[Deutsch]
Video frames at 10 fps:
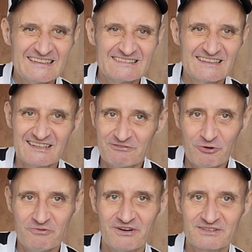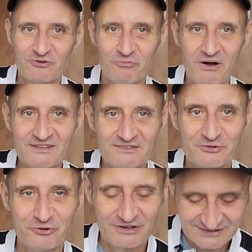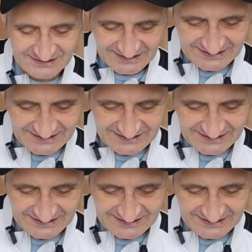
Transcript: Tja, warum, was, warum machst du sowas?